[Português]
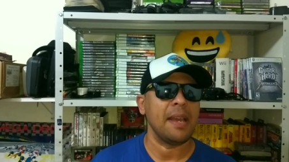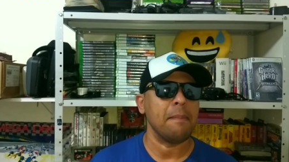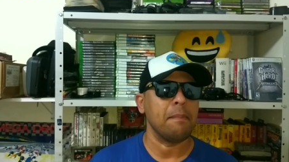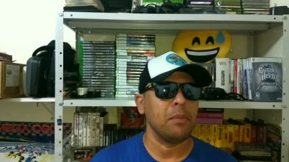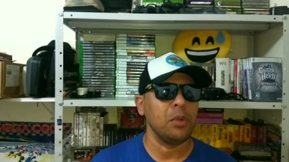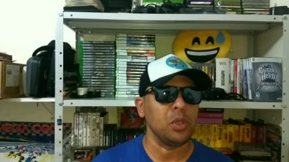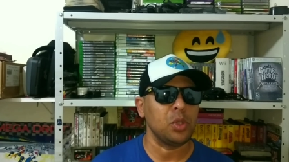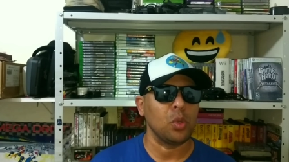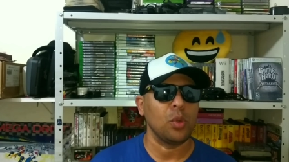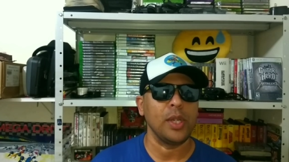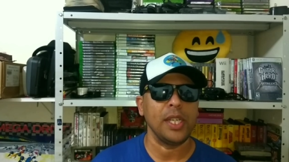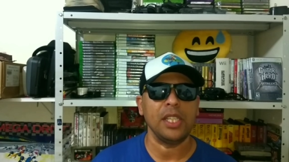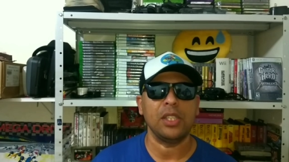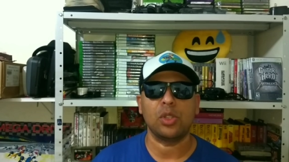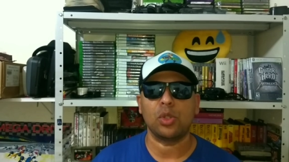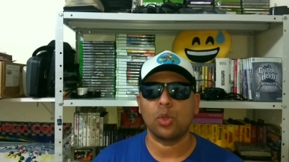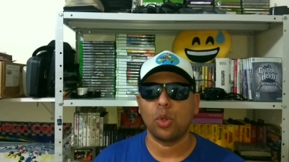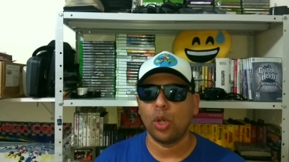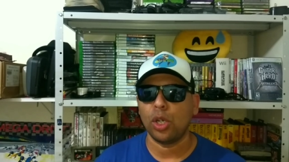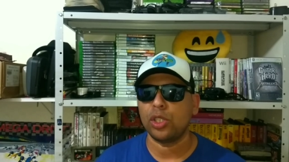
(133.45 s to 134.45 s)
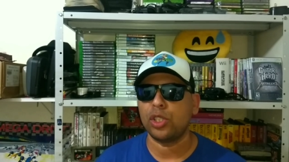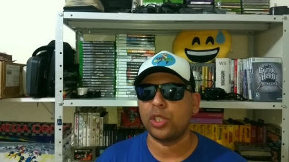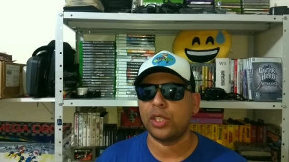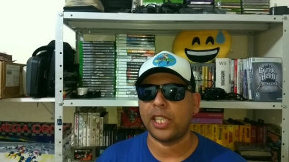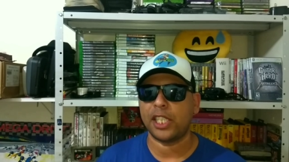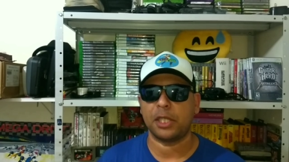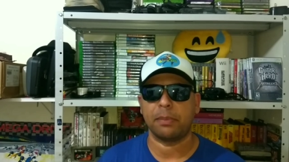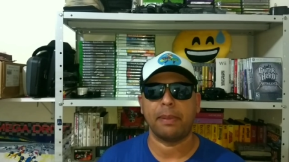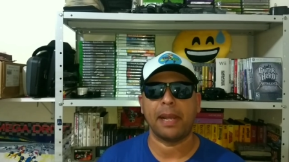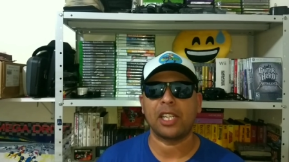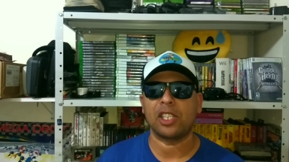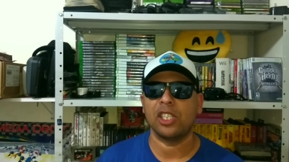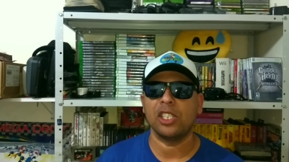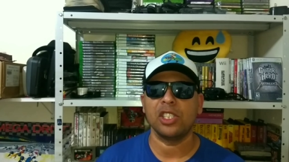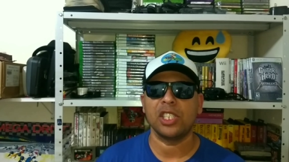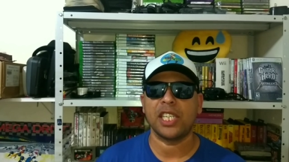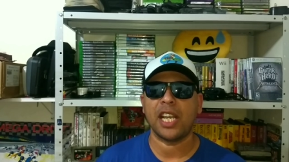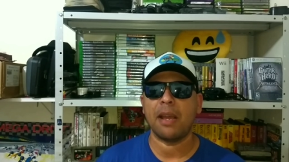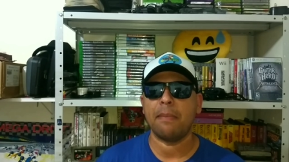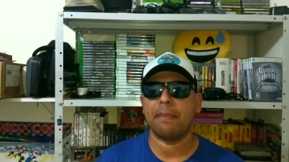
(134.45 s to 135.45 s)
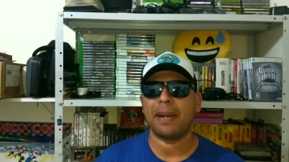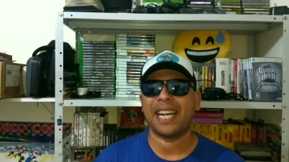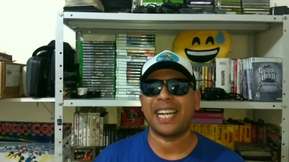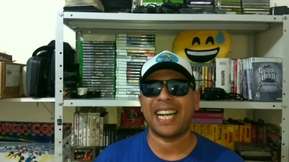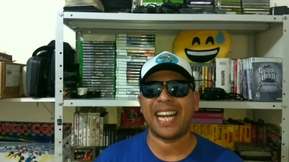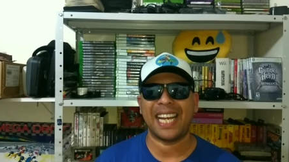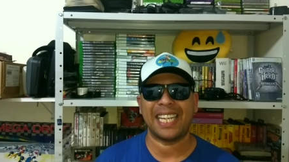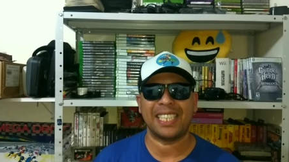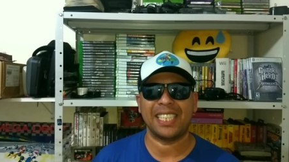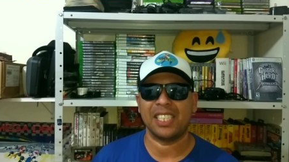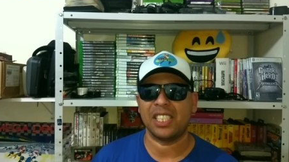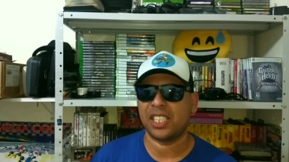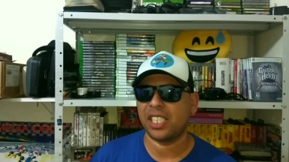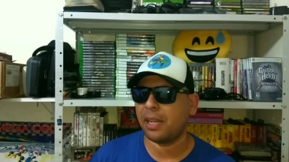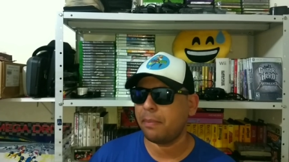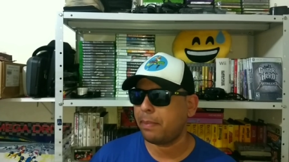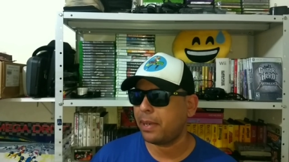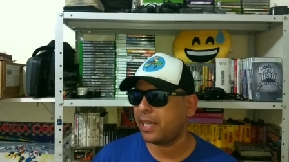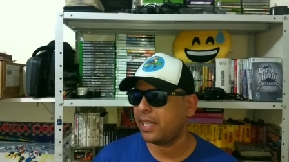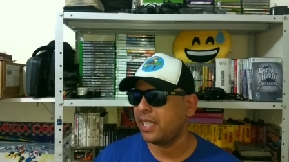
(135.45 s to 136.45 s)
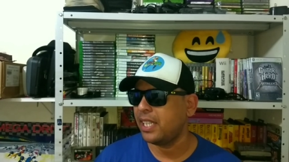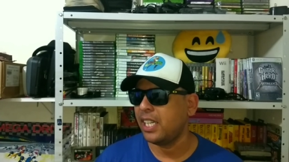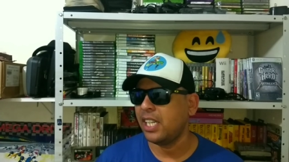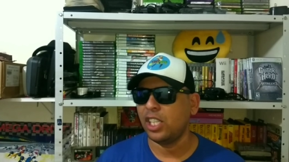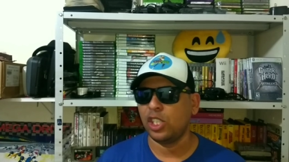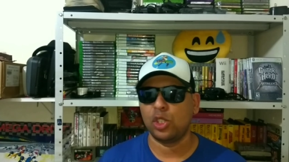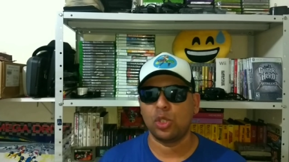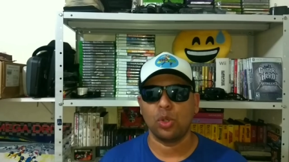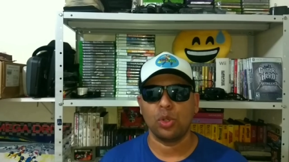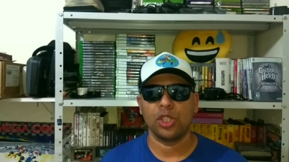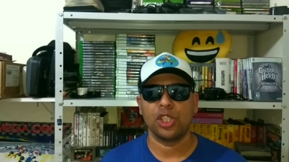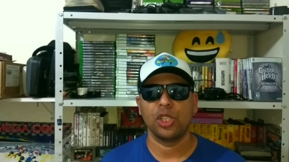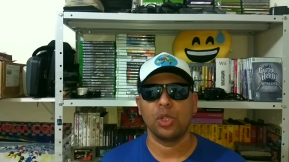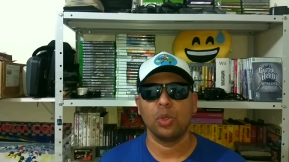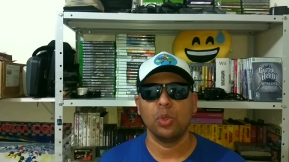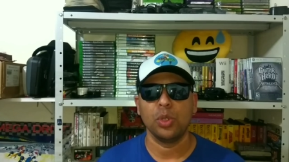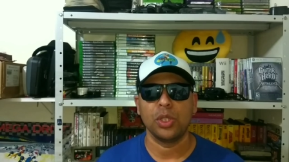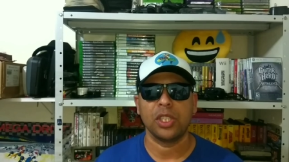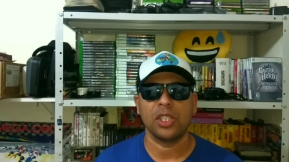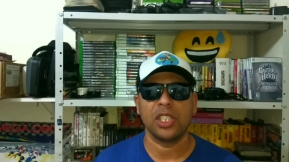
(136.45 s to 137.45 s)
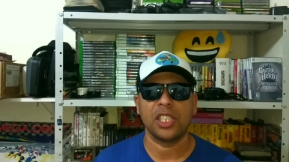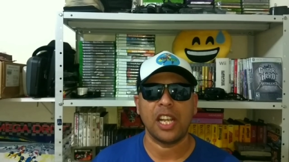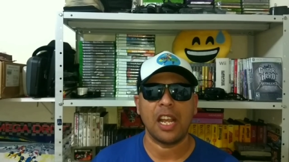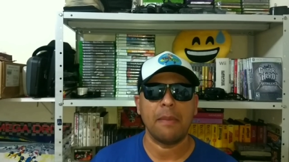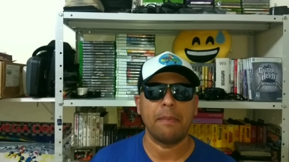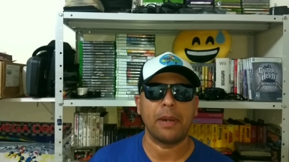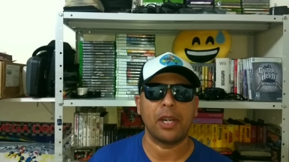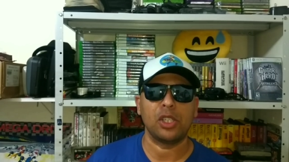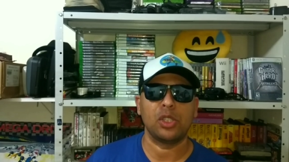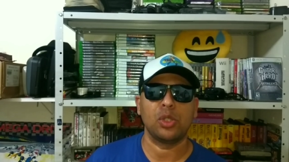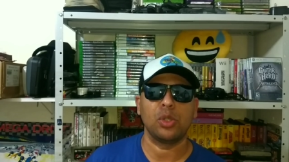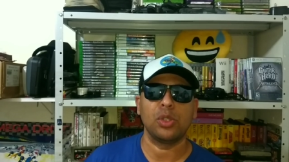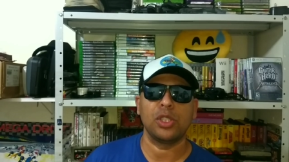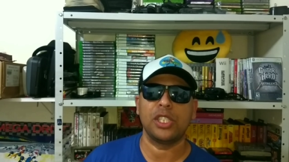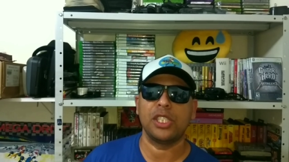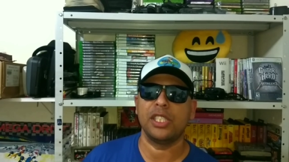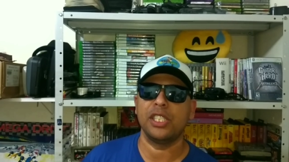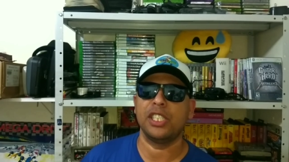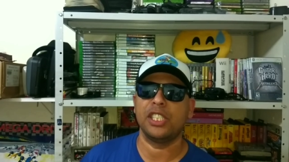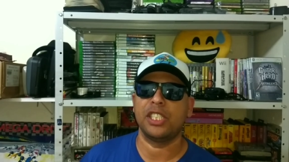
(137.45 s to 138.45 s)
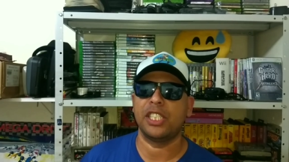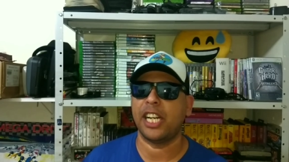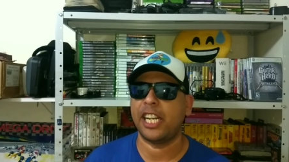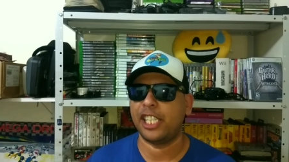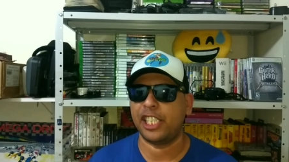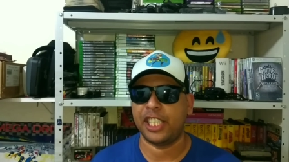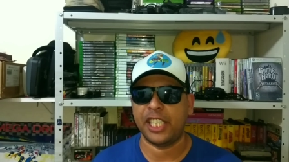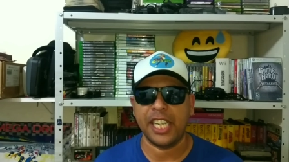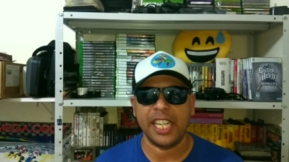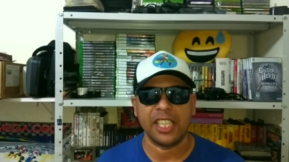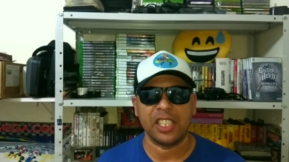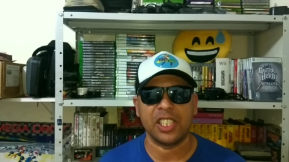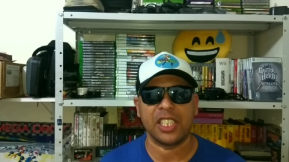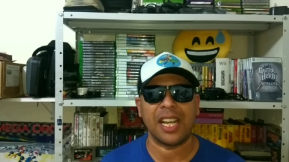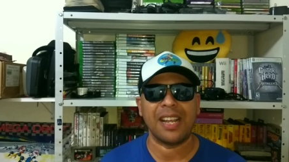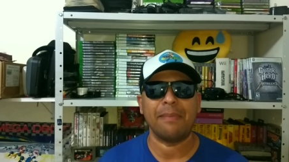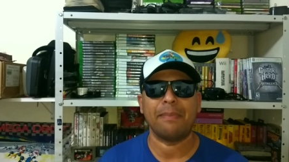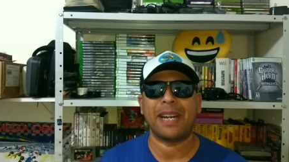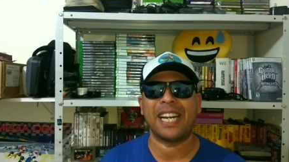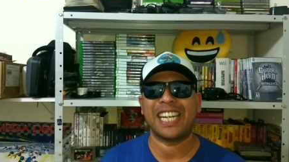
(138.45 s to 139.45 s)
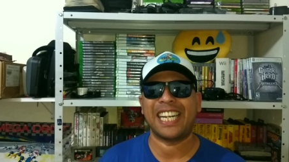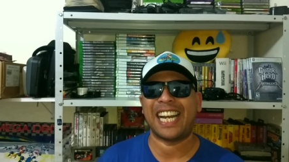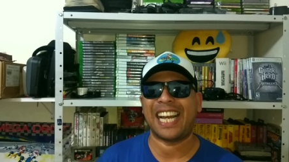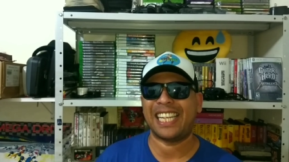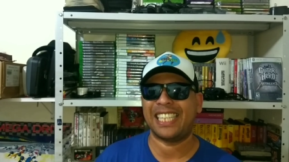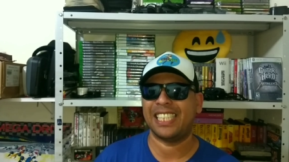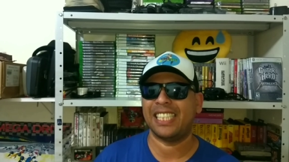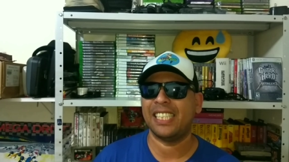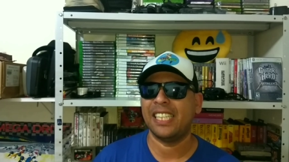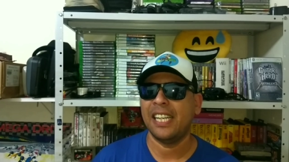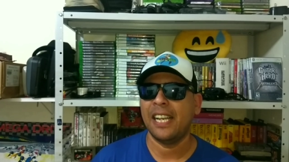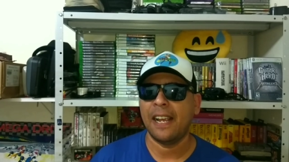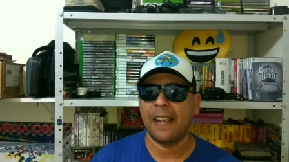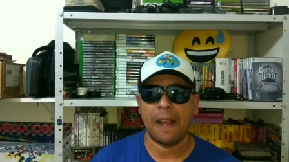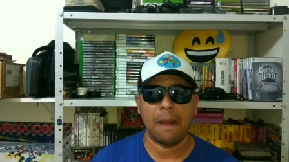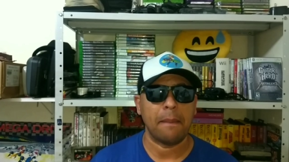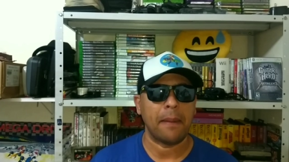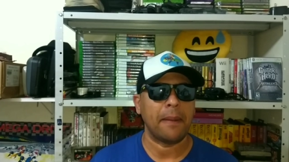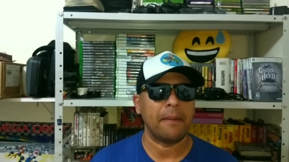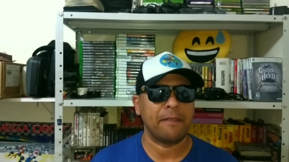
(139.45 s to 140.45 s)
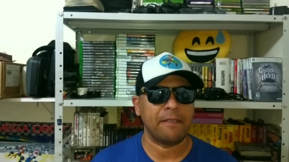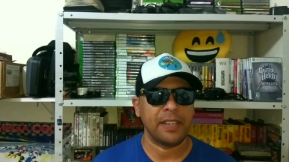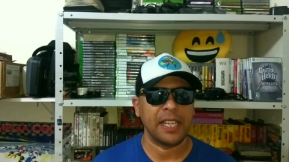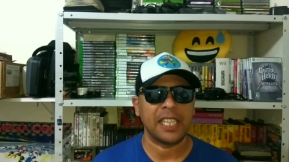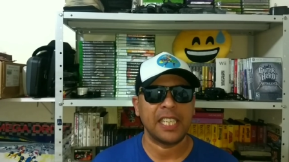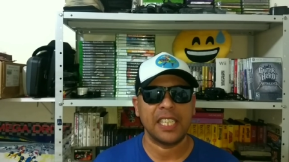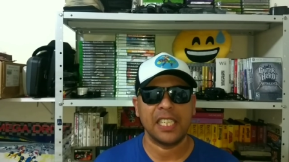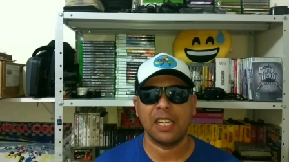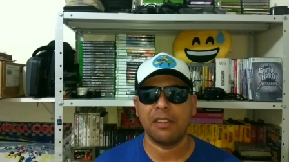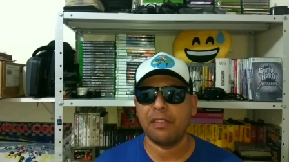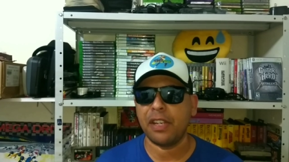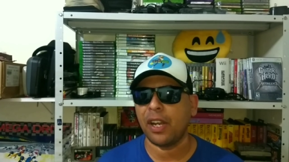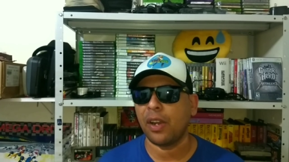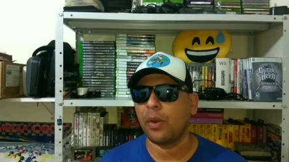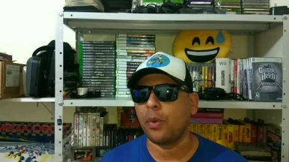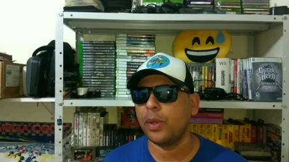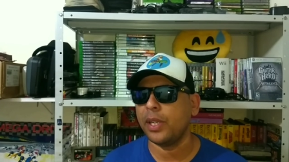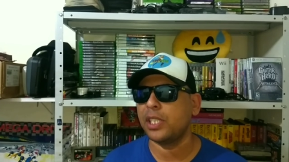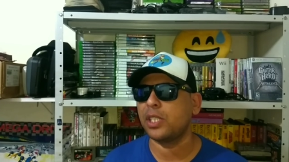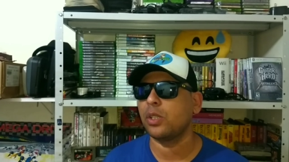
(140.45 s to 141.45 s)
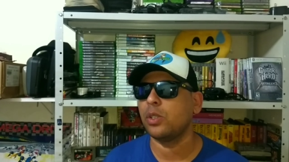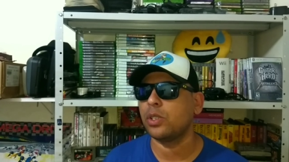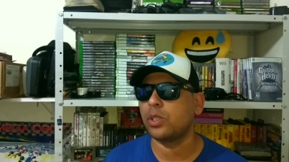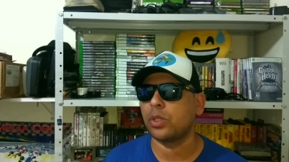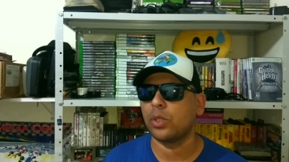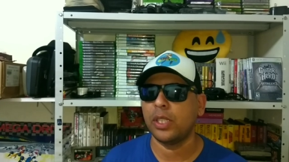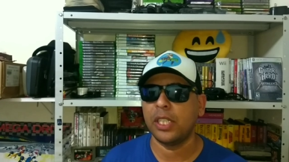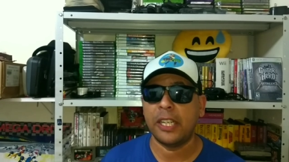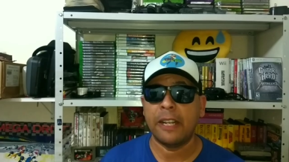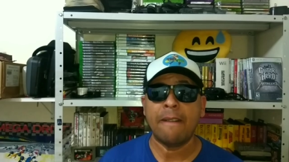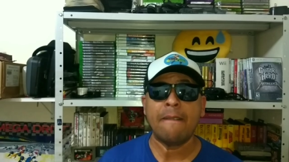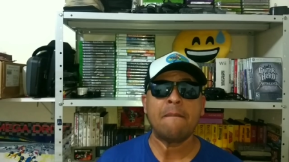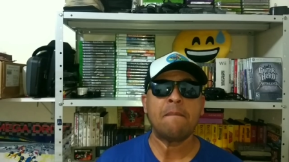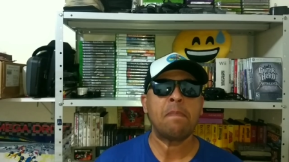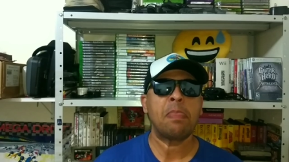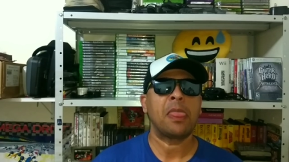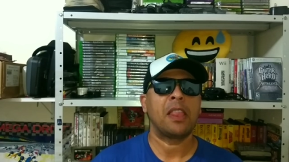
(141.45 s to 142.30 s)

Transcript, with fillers: É muito ruim em todos os aspectos. Ele não serve para nada, não serve para jogo de luta, não serve para jogo de, de 3D, não serve para nada. É uma verdadeira vergonha esse controle.